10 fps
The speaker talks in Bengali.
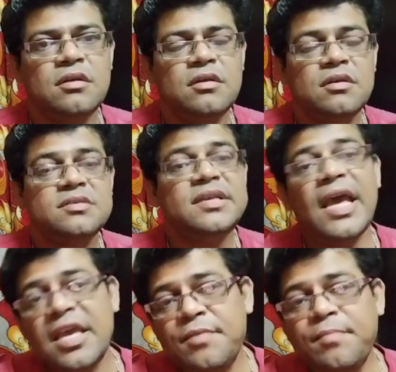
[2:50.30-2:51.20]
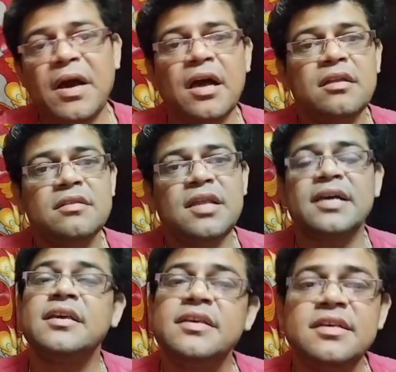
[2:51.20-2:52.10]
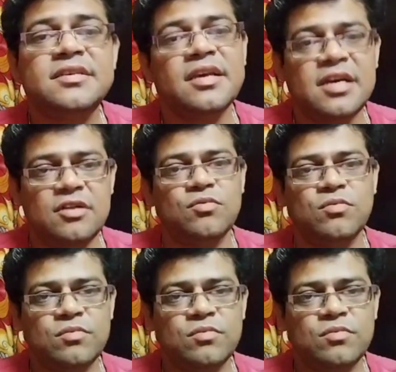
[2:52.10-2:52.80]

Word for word: সেই বা তাকে কি শেখালো